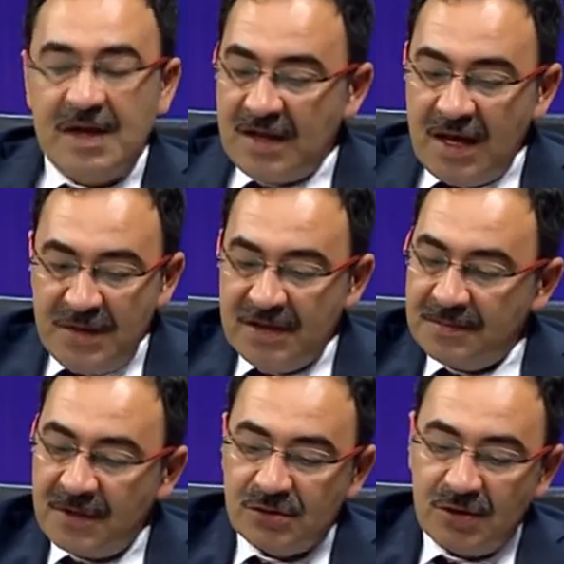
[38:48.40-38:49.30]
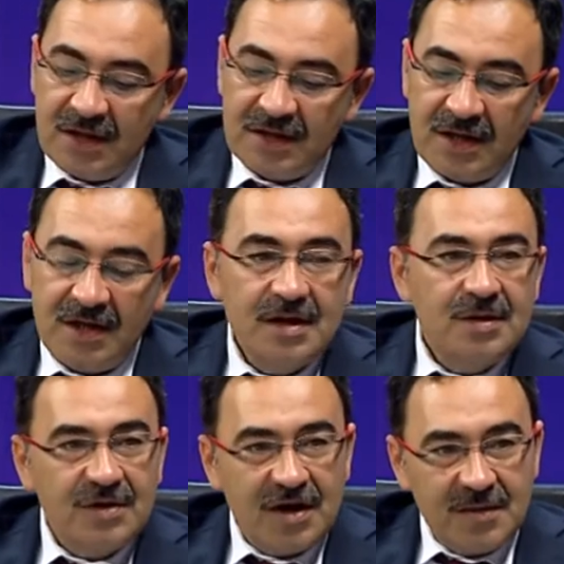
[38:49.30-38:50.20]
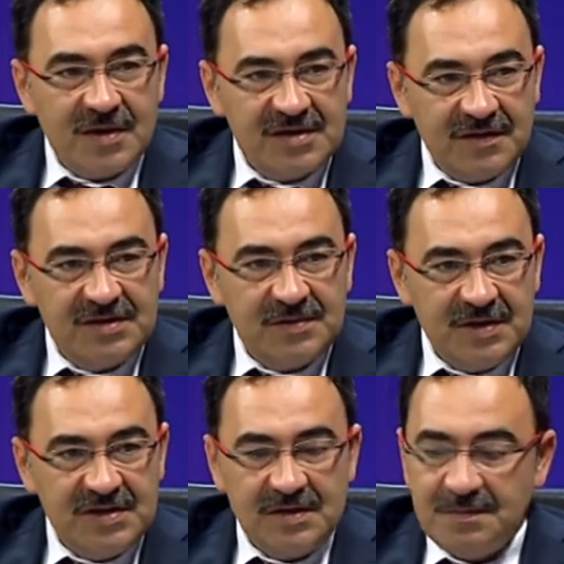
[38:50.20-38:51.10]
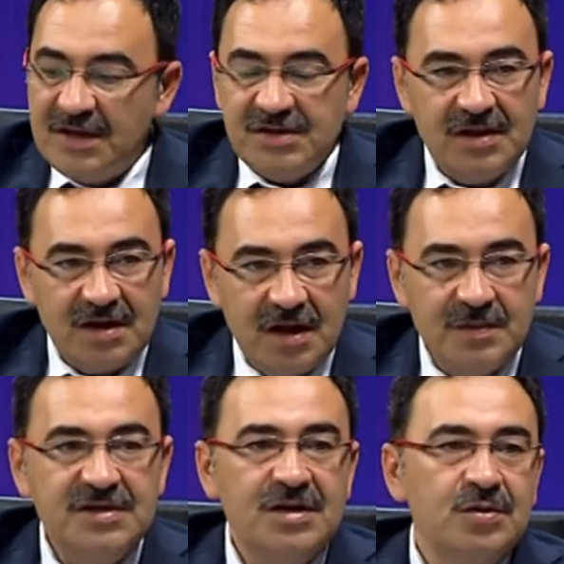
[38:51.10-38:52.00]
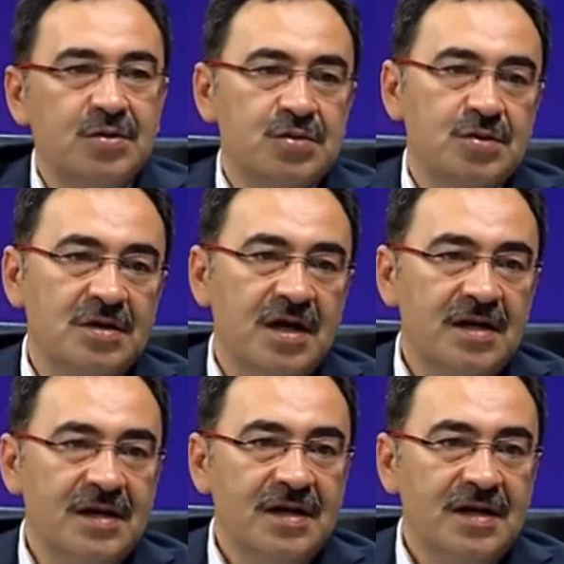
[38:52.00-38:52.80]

ben eminim bak şu anda Karabağ Savaşı bitsin. 5 yıla kalmaz yine o dostlukları